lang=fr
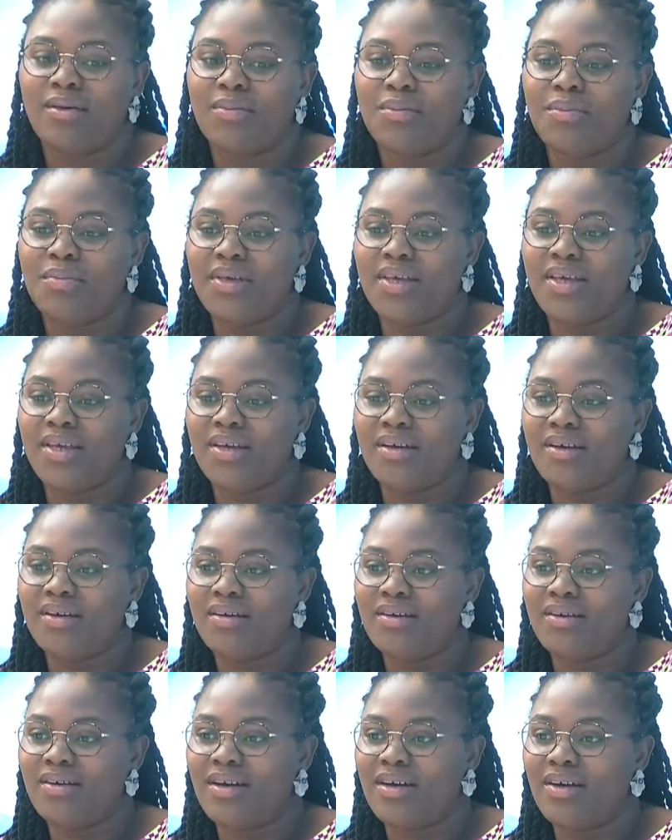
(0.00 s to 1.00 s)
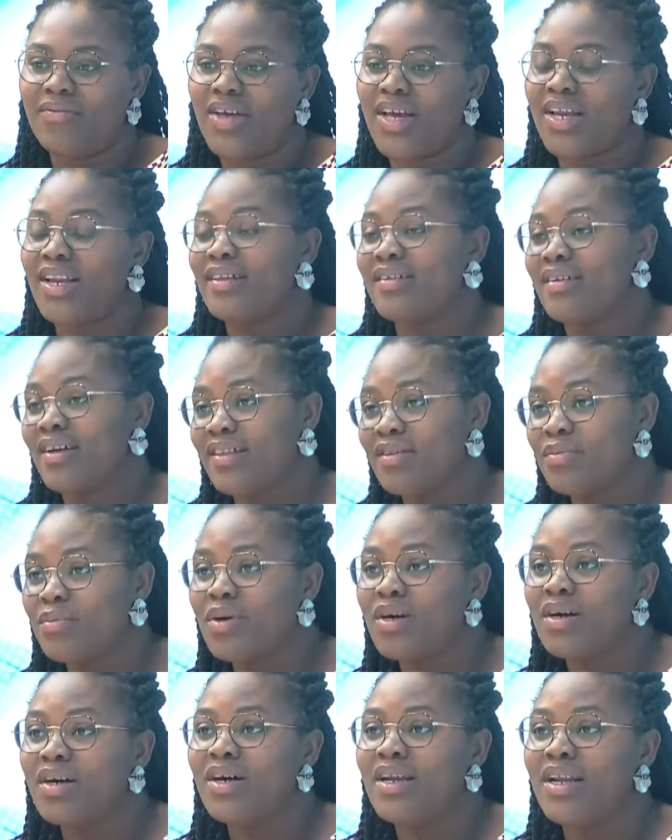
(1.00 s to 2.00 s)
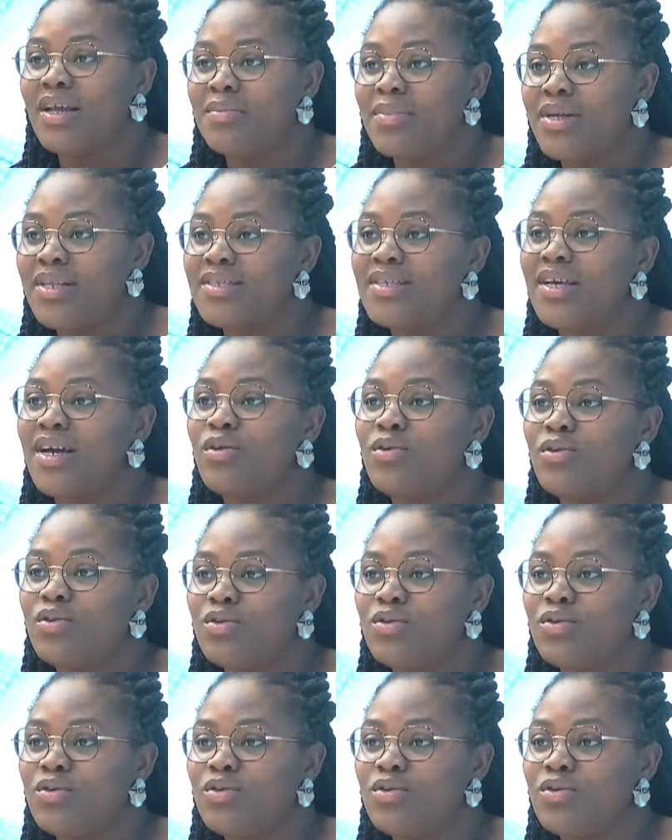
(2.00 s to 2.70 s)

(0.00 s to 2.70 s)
Mais avec les traitements, les médecins, le